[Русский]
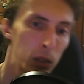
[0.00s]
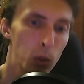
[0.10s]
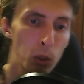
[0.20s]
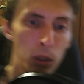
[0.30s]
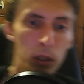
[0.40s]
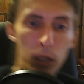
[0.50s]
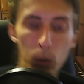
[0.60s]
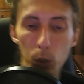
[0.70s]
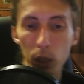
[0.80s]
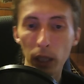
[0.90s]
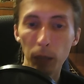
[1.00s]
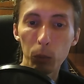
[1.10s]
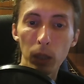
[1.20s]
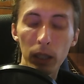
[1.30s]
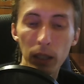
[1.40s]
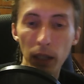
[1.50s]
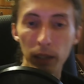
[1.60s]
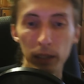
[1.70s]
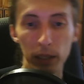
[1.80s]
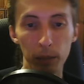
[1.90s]
но это уже кому как
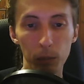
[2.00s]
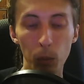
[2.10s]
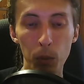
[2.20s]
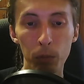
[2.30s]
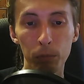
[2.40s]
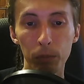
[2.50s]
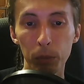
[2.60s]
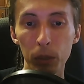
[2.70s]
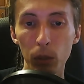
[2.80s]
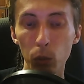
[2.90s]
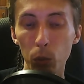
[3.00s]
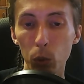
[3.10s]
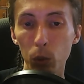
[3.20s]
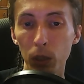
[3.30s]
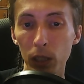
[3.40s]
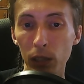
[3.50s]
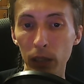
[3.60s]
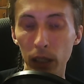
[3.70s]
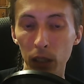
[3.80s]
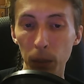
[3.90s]
нравится. В общем, смысл в том, что если
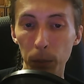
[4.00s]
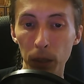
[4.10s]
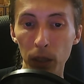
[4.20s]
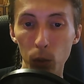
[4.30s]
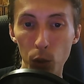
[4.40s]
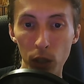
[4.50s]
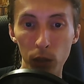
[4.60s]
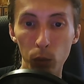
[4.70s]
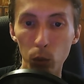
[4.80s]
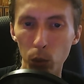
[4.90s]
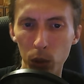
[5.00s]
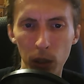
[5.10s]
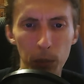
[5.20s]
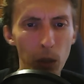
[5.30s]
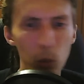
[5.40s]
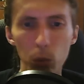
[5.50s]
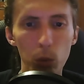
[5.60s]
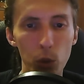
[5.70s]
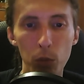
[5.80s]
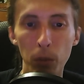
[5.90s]
вы хотите принять участие в конкурсе, там народу
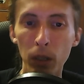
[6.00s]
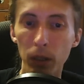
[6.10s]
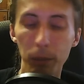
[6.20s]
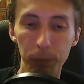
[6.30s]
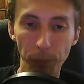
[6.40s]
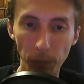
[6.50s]
очень мало,